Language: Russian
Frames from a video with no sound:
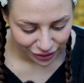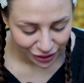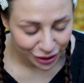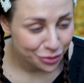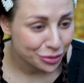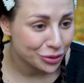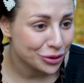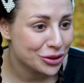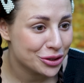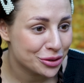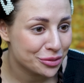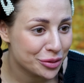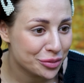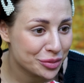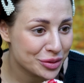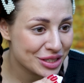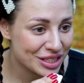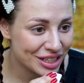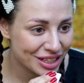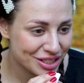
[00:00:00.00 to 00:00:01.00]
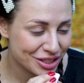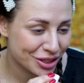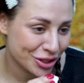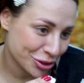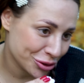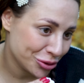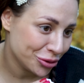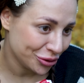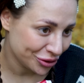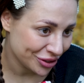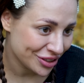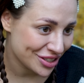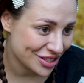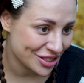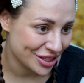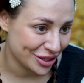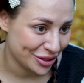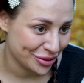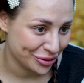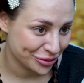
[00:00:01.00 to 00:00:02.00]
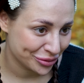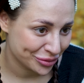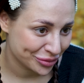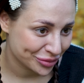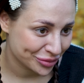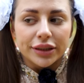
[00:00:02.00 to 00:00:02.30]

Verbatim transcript: Я буду тебе писать каждую неделю.